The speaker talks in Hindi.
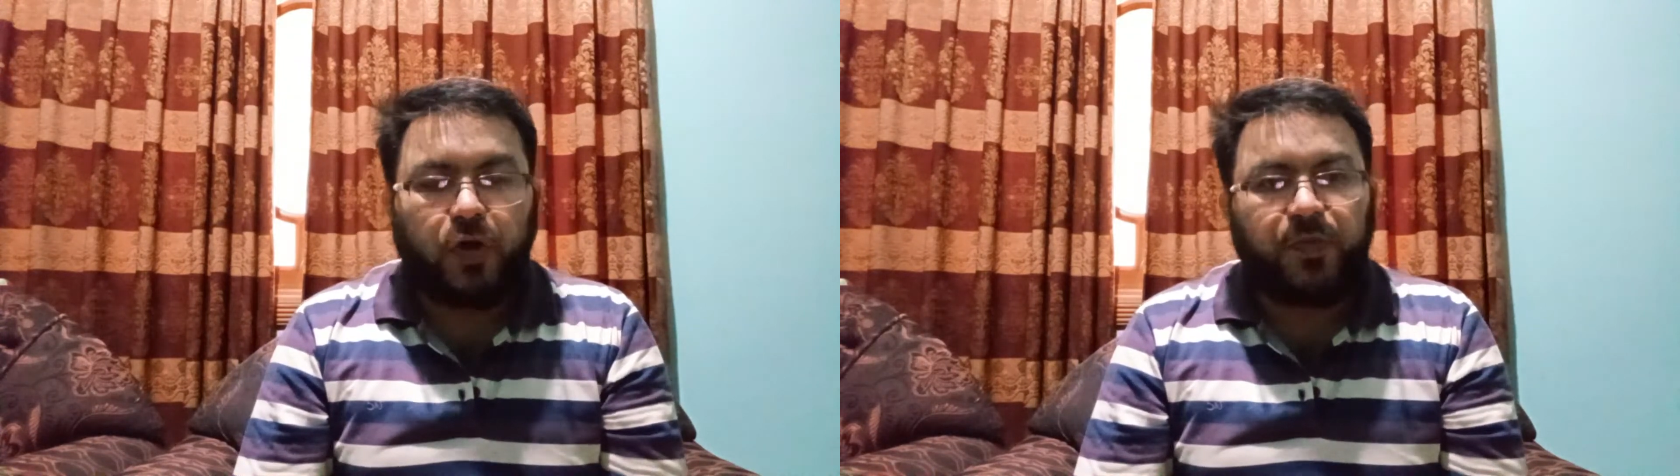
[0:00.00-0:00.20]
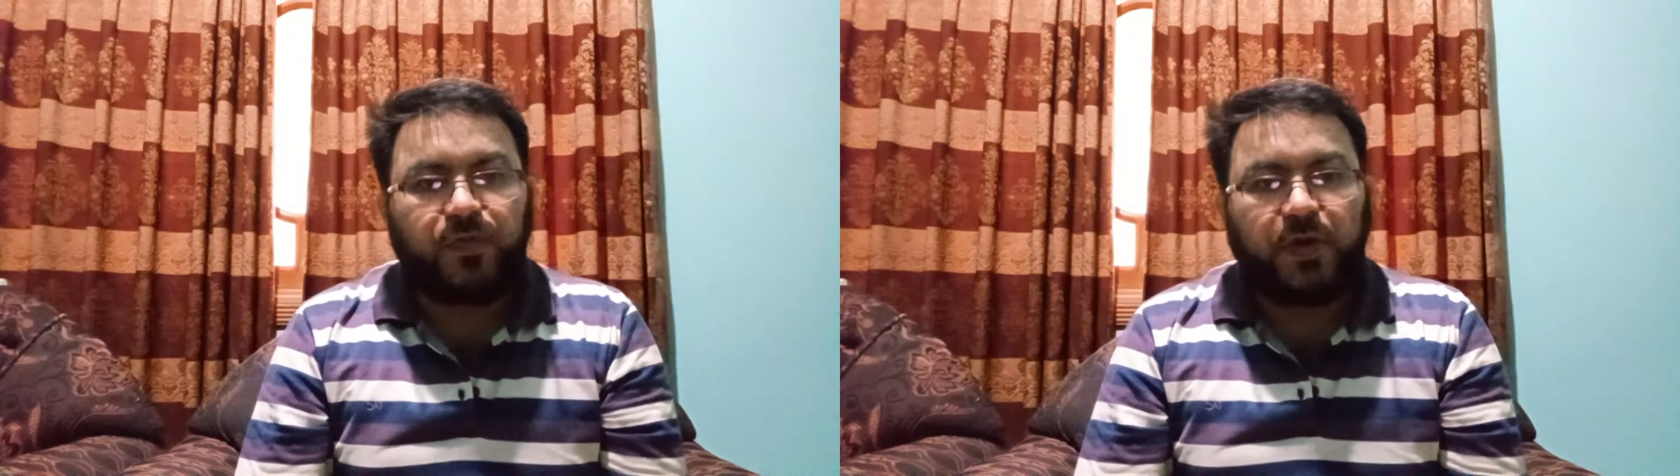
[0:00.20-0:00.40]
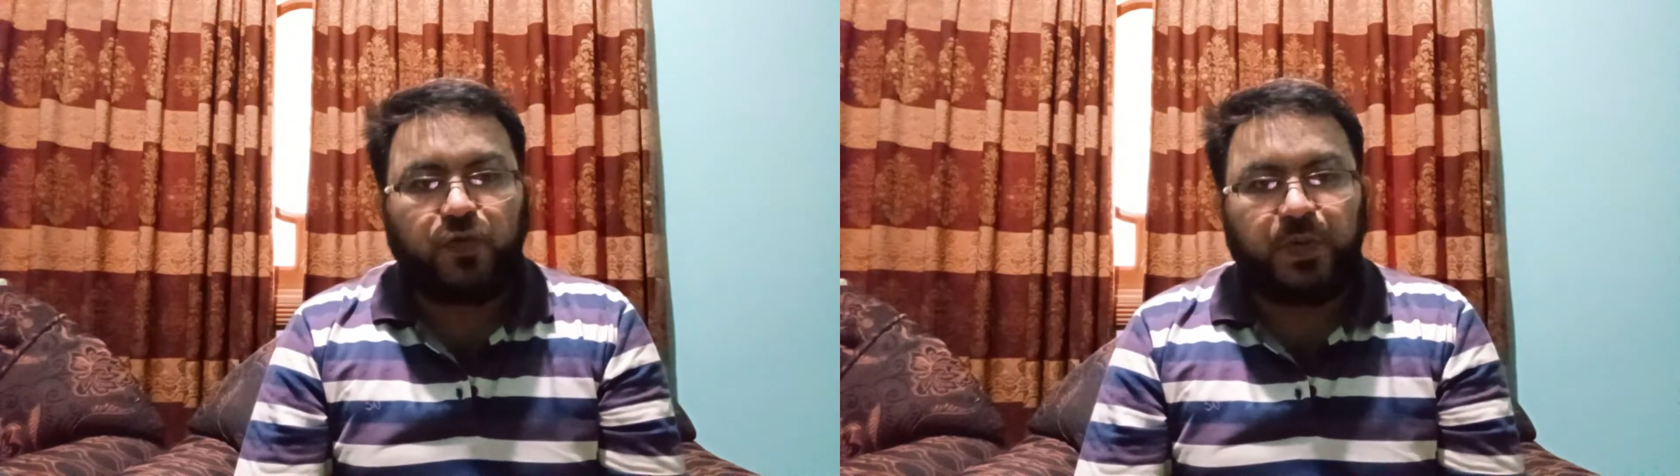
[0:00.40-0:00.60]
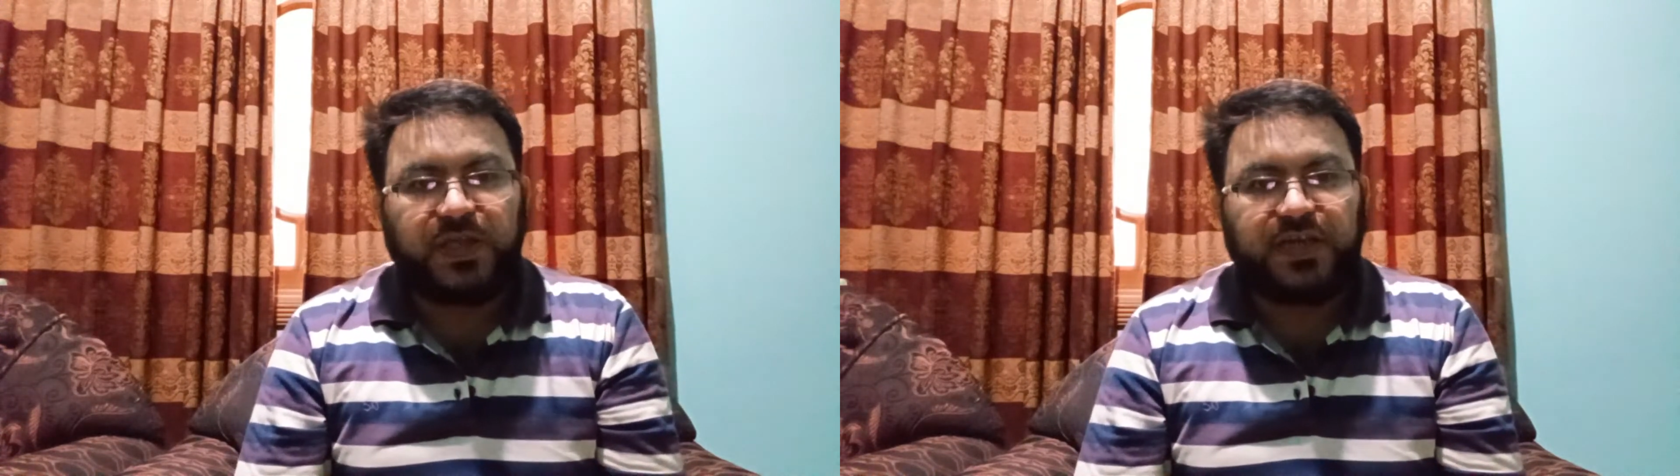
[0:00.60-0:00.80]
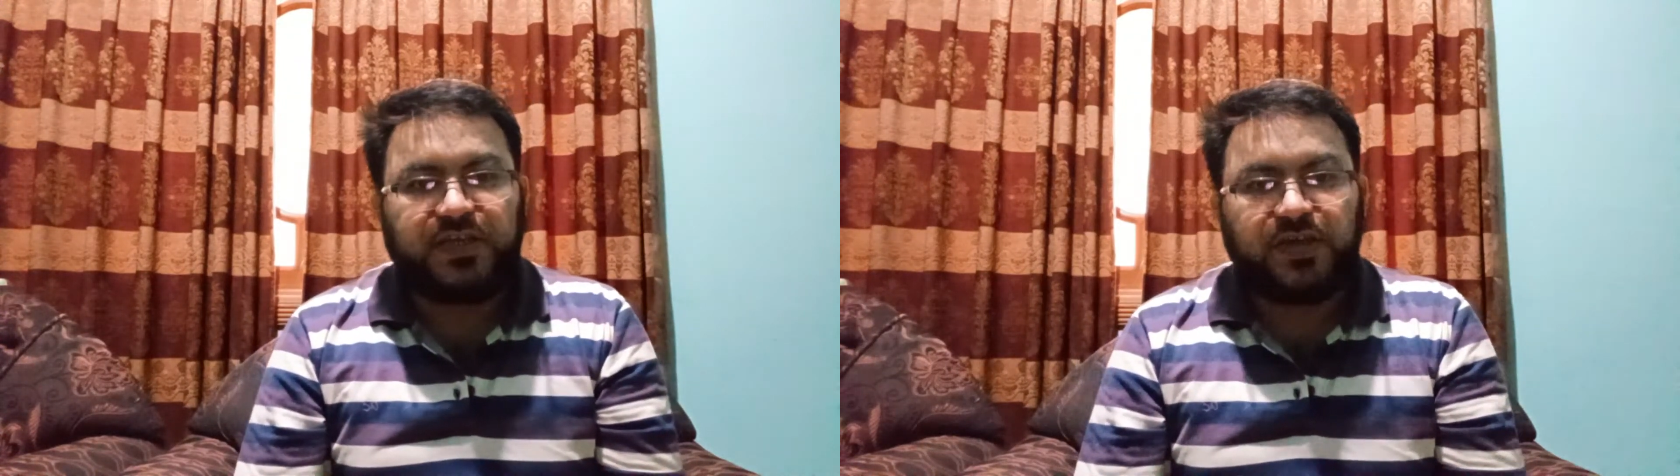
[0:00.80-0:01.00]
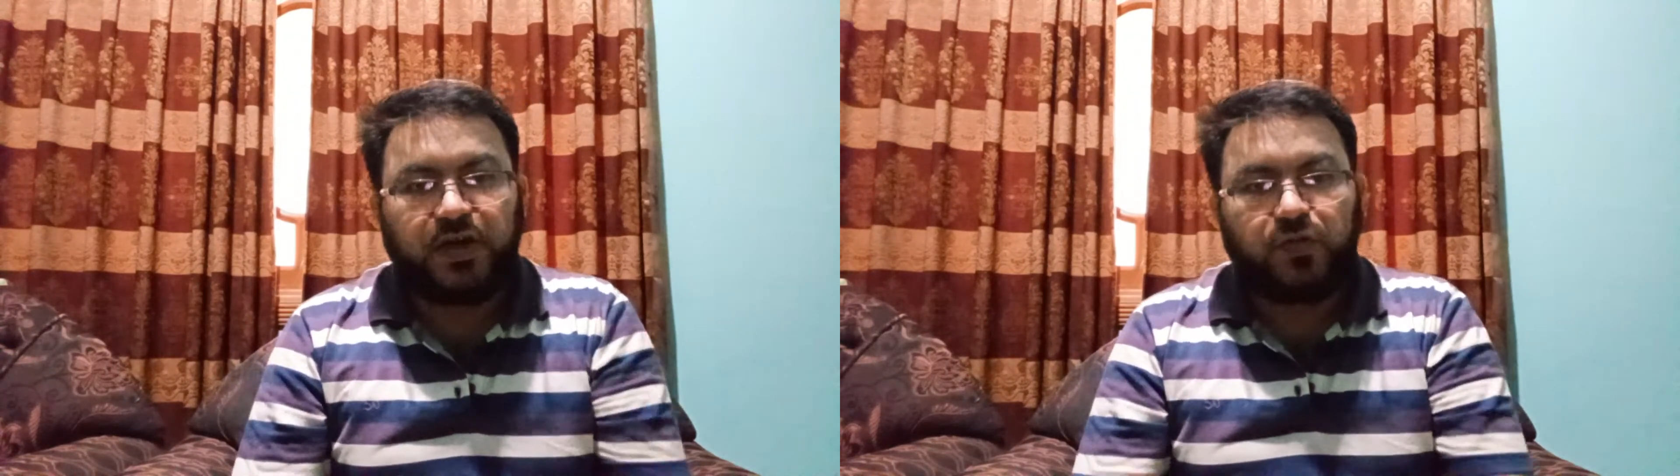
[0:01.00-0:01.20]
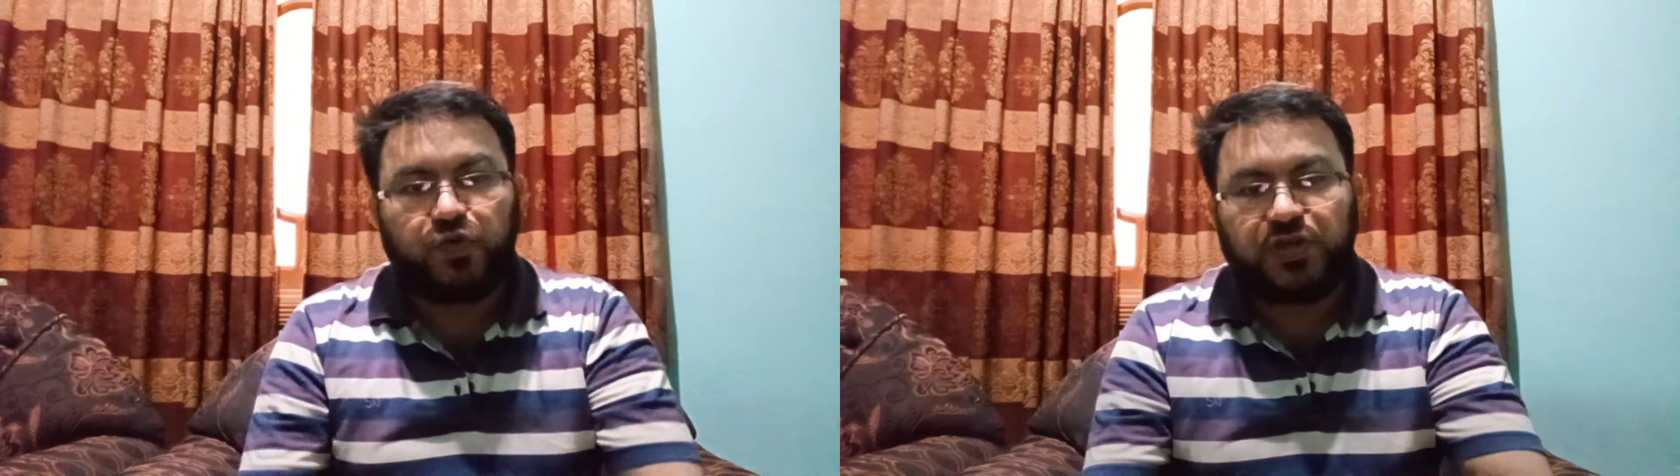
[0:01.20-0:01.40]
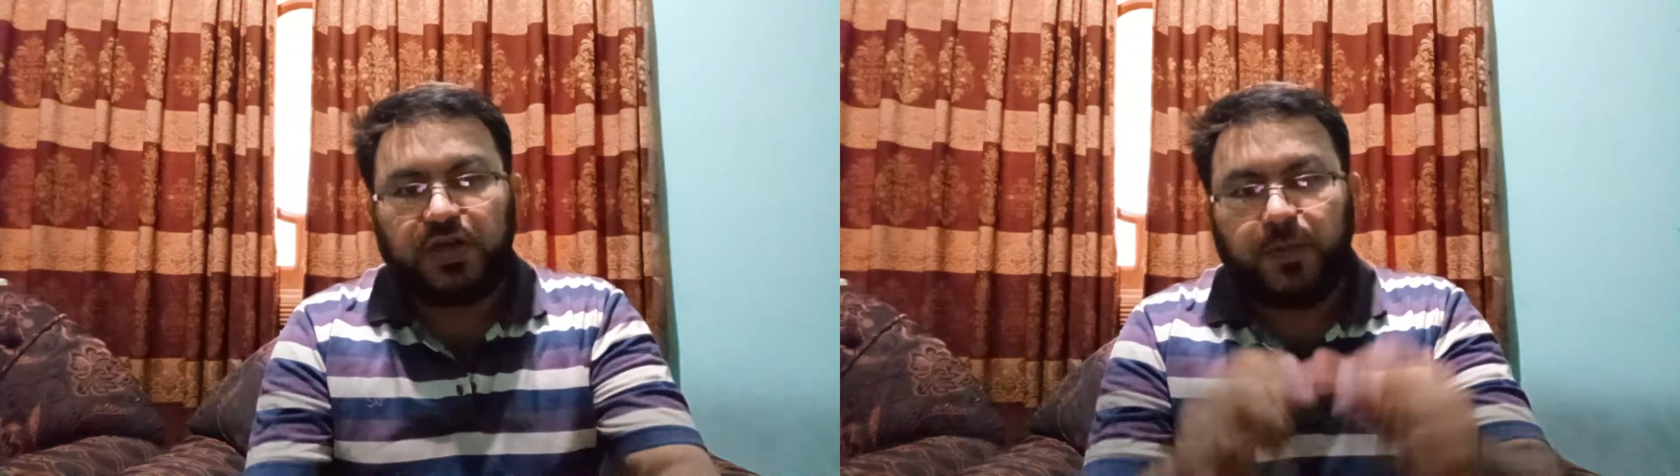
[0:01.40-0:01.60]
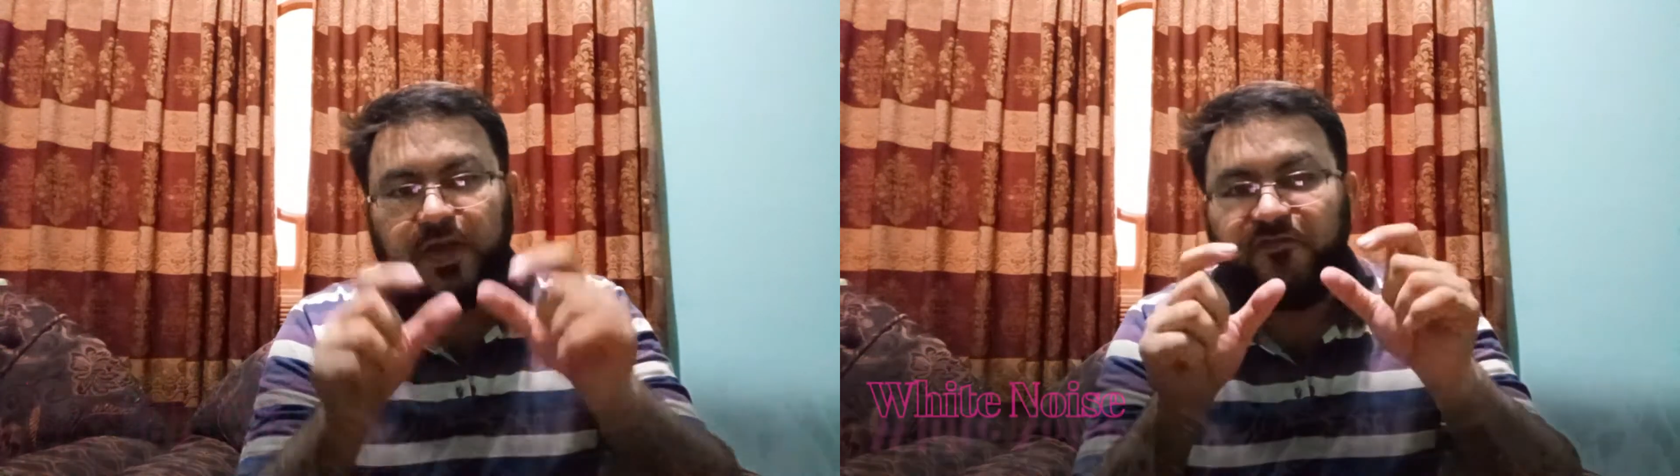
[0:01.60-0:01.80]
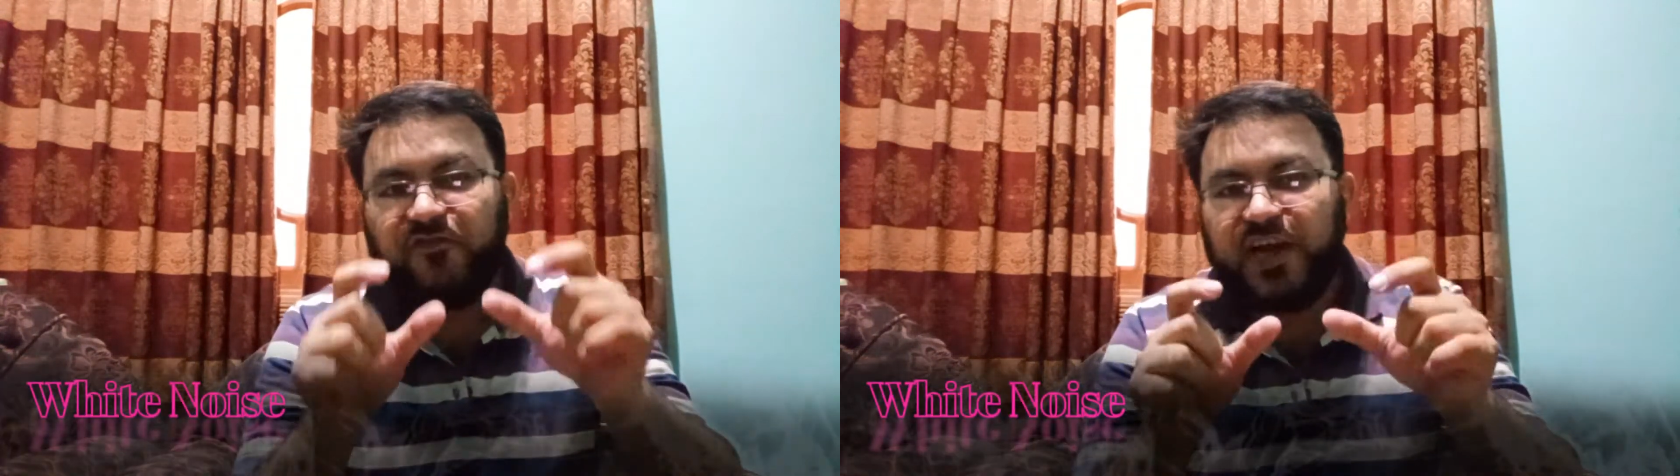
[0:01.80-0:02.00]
टॉपिक मैं आपको बताने जा रहा हूँ उसका नाम है